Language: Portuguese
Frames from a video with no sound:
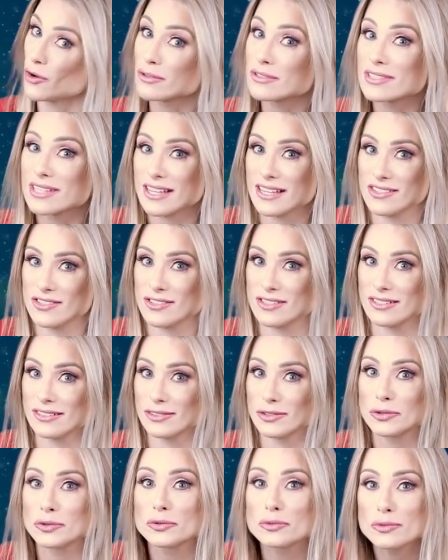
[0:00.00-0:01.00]
Ou seja,
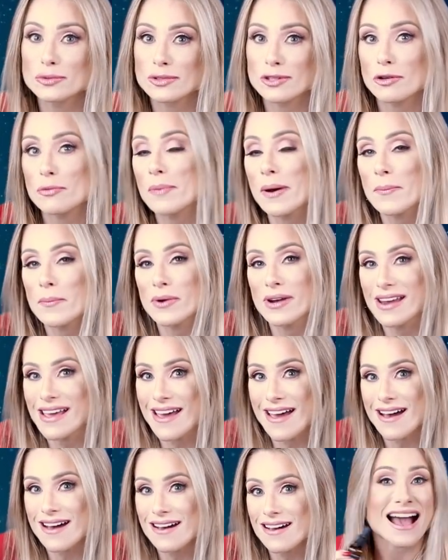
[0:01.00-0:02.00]
tudo que uma
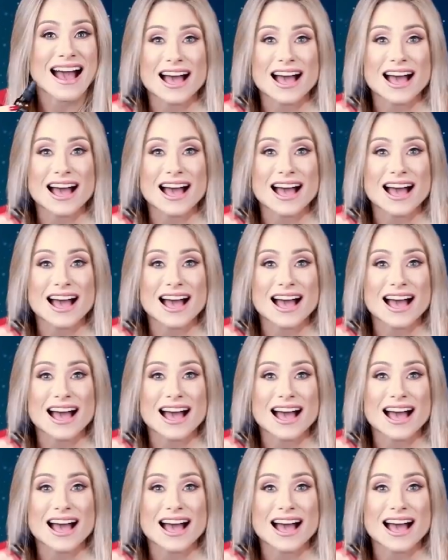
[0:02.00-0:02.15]
mulher